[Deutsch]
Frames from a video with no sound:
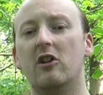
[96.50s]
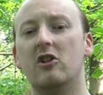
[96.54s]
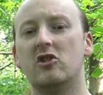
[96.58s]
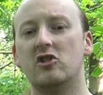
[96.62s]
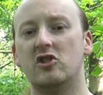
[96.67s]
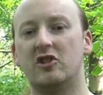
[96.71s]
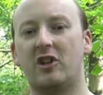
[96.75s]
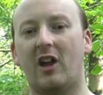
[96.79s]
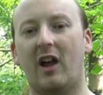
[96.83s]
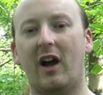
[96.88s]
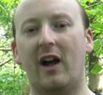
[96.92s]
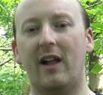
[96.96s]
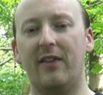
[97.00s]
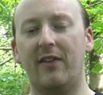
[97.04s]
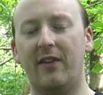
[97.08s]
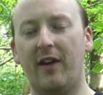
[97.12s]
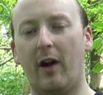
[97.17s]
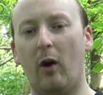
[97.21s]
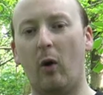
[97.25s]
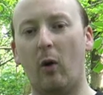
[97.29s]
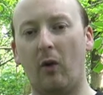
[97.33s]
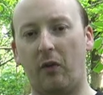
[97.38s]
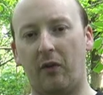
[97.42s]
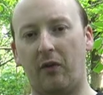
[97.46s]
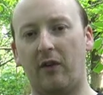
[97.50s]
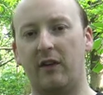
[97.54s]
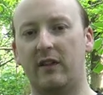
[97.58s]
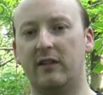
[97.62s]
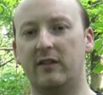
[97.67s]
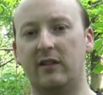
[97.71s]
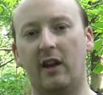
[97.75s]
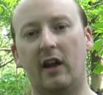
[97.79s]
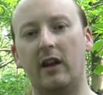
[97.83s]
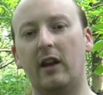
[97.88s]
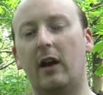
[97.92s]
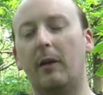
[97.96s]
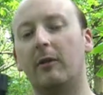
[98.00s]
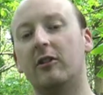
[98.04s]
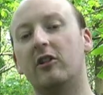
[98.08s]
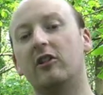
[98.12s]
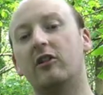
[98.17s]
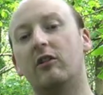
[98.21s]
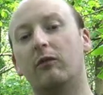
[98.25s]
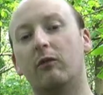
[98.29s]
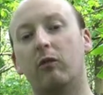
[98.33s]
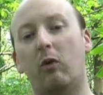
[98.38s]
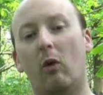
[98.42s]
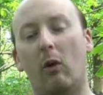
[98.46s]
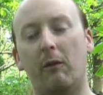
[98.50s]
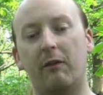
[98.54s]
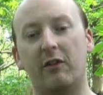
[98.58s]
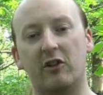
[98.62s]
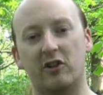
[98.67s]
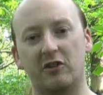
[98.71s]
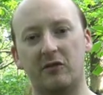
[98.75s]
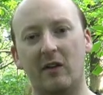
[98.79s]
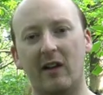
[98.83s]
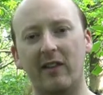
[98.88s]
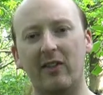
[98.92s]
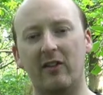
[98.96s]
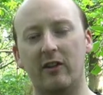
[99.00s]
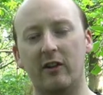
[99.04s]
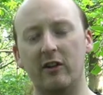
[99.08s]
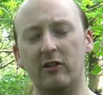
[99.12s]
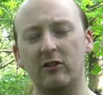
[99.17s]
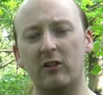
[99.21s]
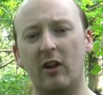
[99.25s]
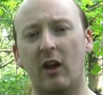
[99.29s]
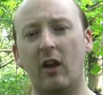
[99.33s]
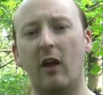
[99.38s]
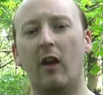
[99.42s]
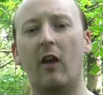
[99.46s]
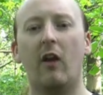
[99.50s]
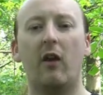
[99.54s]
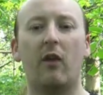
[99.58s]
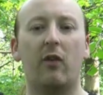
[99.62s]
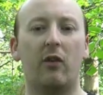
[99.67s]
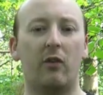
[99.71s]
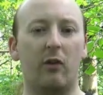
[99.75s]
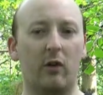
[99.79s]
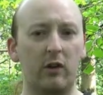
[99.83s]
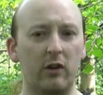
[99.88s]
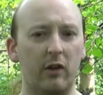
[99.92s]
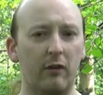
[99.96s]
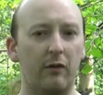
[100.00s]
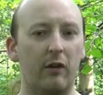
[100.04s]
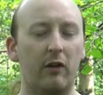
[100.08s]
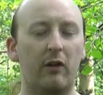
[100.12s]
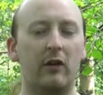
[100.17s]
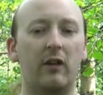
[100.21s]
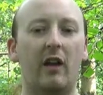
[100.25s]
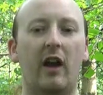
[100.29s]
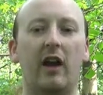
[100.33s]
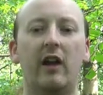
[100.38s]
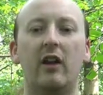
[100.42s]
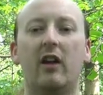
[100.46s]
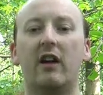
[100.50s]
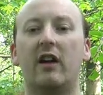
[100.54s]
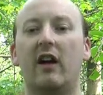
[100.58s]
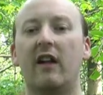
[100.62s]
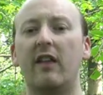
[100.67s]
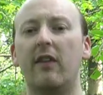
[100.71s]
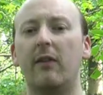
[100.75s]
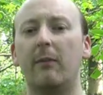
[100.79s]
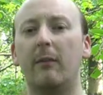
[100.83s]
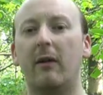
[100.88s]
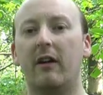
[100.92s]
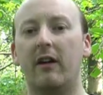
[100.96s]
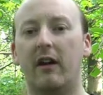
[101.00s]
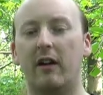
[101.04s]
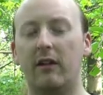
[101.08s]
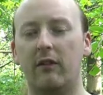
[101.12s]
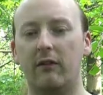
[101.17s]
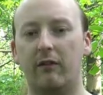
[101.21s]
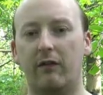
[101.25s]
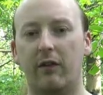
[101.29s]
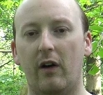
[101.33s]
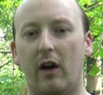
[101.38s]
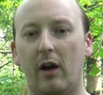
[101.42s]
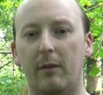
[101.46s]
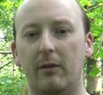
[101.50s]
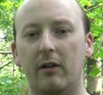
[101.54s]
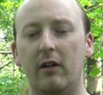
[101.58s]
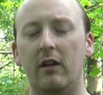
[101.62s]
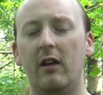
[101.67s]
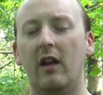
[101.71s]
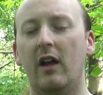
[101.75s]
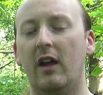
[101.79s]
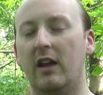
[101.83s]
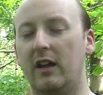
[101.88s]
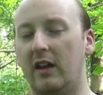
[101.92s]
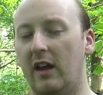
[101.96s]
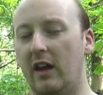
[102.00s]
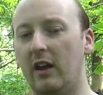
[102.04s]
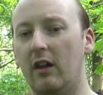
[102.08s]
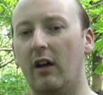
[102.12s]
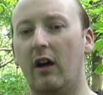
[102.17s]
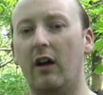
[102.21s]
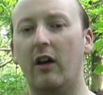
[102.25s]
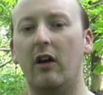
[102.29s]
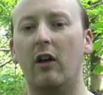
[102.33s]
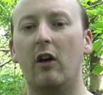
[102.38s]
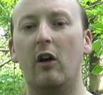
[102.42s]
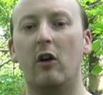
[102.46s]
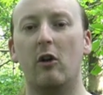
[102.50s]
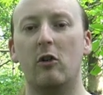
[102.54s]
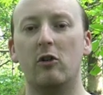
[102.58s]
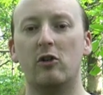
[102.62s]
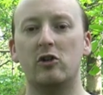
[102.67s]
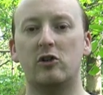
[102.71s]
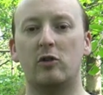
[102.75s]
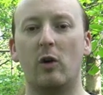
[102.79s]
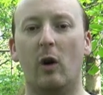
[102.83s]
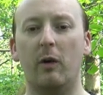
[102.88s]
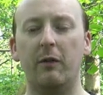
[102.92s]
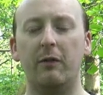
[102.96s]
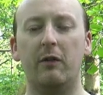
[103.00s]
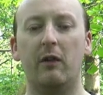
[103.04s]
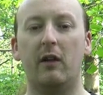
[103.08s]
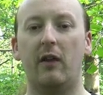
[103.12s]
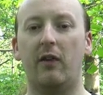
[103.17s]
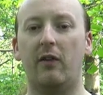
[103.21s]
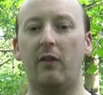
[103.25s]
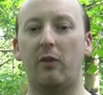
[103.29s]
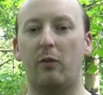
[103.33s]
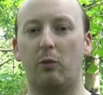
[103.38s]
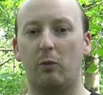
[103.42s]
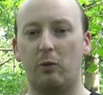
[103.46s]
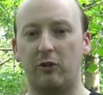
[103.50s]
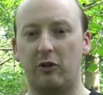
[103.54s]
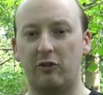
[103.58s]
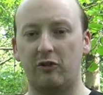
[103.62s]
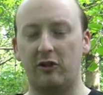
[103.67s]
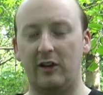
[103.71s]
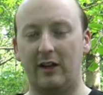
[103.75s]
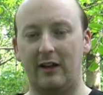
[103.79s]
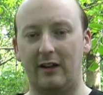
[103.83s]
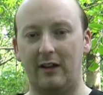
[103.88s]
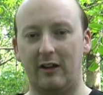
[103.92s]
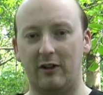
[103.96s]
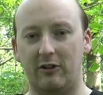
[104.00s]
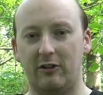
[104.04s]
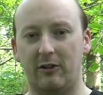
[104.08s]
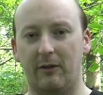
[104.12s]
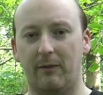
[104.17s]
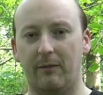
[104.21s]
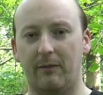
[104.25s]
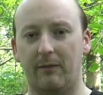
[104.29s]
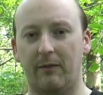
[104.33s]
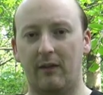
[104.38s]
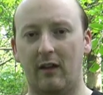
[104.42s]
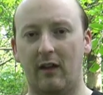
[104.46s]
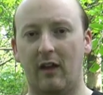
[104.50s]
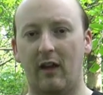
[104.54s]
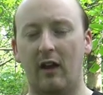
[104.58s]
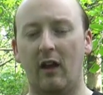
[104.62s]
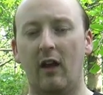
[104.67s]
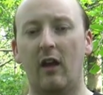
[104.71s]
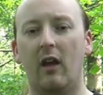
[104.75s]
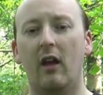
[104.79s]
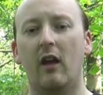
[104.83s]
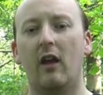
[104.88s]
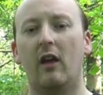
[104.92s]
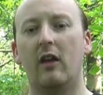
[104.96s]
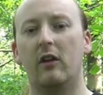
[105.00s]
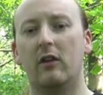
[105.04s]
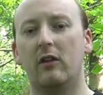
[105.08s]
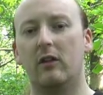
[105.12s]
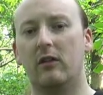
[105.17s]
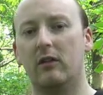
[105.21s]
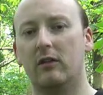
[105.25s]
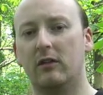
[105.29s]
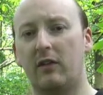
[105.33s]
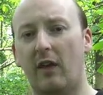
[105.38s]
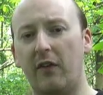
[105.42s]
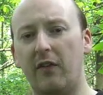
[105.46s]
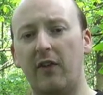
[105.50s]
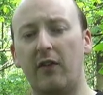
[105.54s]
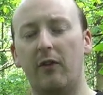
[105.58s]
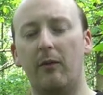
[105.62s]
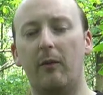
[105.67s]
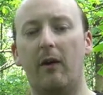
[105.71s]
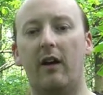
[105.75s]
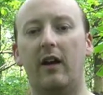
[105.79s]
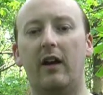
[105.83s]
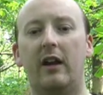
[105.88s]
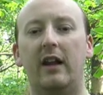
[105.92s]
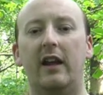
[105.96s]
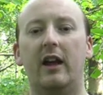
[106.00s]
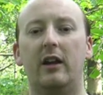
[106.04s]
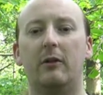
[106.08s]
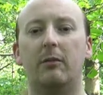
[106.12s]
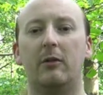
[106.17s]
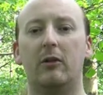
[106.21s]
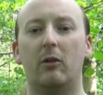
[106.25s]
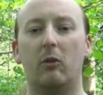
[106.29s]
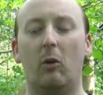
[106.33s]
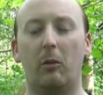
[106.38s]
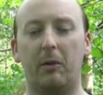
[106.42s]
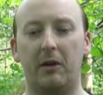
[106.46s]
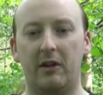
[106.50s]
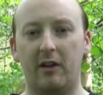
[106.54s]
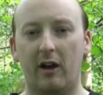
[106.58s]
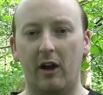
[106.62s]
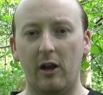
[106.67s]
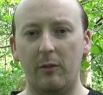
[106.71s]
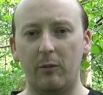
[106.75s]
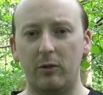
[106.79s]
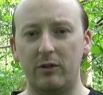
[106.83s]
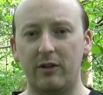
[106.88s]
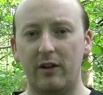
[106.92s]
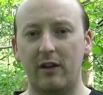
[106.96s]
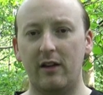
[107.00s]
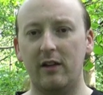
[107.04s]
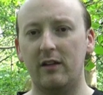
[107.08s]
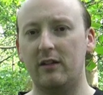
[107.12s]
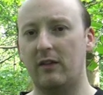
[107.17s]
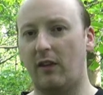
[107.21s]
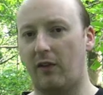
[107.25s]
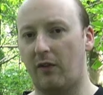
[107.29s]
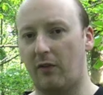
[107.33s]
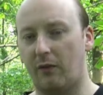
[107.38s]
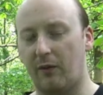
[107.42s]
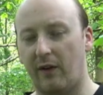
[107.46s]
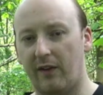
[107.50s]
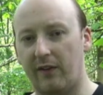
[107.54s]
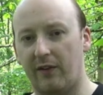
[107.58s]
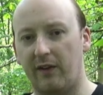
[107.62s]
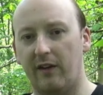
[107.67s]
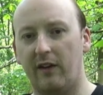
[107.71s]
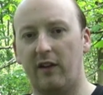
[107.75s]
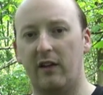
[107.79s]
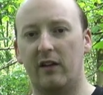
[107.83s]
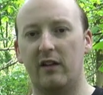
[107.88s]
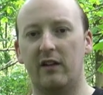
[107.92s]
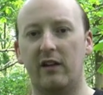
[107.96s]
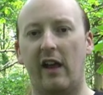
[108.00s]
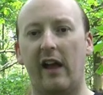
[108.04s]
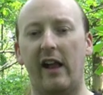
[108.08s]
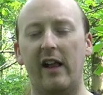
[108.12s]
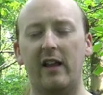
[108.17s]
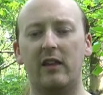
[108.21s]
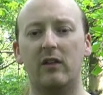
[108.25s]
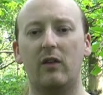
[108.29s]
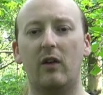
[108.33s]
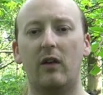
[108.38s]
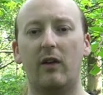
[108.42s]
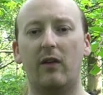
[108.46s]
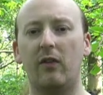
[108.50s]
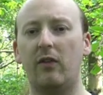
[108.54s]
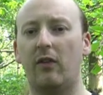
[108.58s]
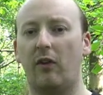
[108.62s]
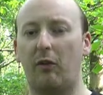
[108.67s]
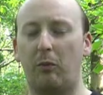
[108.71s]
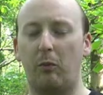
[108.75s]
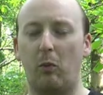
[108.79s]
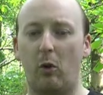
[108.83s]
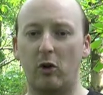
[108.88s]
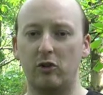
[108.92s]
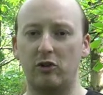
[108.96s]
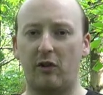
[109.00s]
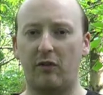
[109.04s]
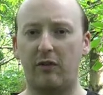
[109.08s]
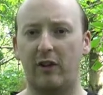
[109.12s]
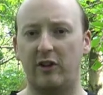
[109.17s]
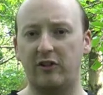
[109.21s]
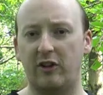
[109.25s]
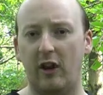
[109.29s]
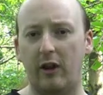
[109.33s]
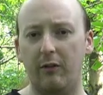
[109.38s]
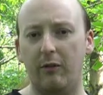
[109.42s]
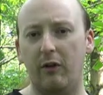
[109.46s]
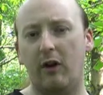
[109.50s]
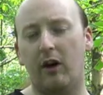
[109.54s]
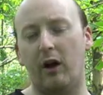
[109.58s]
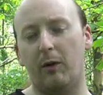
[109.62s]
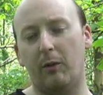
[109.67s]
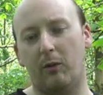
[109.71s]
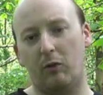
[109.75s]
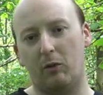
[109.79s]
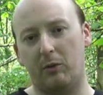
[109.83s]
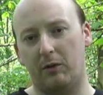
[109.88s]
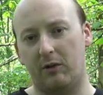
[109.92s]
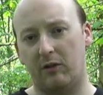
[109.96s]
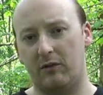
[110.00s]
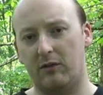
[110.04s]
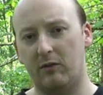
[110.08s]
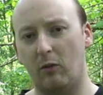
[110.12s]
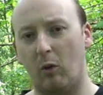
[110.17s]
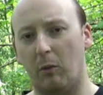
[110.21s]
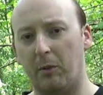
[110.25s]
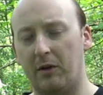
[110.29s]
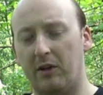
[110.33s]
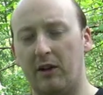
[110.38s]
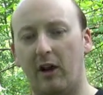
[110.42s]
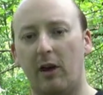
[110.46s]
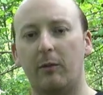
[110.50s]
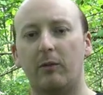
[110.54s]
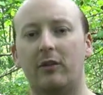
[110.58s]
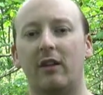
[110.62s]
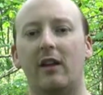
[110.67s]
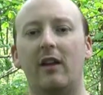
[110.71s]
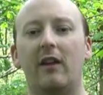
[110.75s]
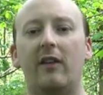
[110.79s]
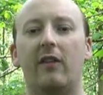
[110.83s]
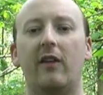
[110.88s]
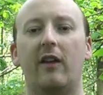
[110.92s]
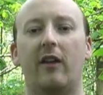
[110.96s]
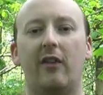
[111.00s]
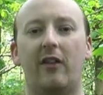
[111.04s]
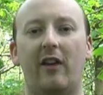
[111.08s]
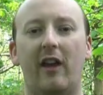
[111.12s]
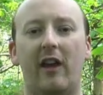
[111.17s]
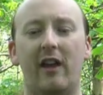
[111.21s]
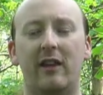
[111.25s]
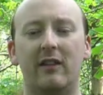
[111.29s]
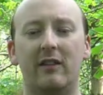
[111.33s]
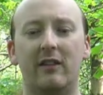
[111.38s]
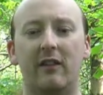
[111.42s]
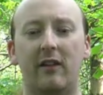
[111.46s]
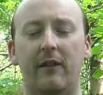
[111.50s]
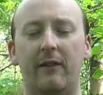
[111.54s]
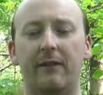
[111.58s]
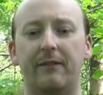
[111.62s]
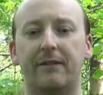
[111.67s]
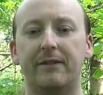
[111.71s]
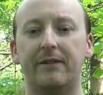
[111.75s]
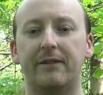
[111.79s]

strahlen sie aus. Dann aber nicht in Form von Schwarzlicht, sondern von einer ganz markanten Farbe. Je nach Stoff ist es unterschiedlich. Das ist nochmal erklärt mit dem Orbitalmodell, das quasi geltender ist. Das Moorsche ist vielleicht einfacher, aber das Orbitalmodell ist ja das geltende.